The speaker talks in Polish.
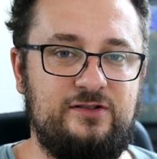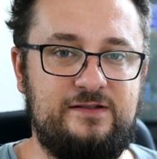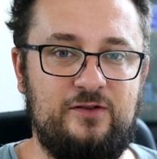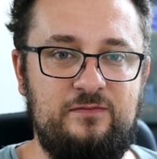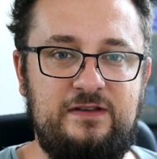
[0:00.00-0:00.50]
że
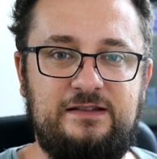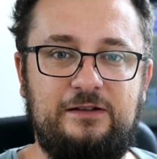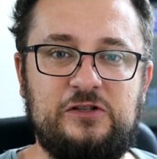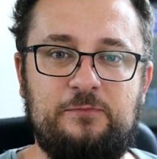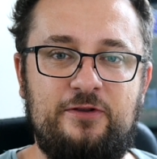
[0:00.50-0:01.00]
jest to mis
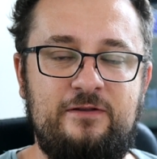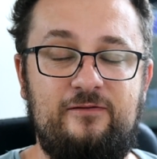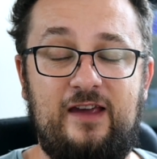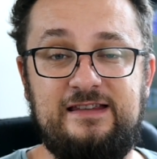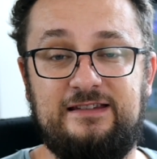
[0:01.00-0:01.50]
gospodyń
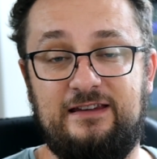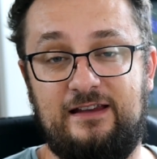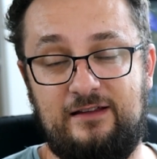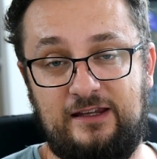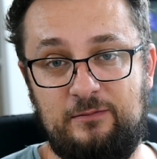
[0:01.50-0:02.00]

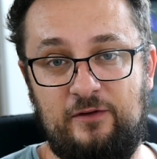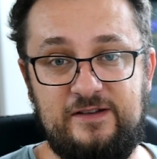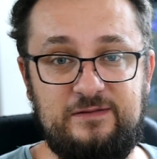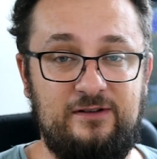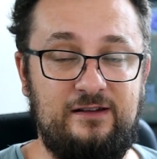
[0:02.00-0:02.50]
wiejskich, taki
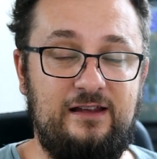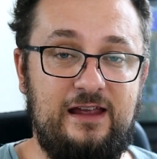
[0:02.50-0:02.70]
powiedzmy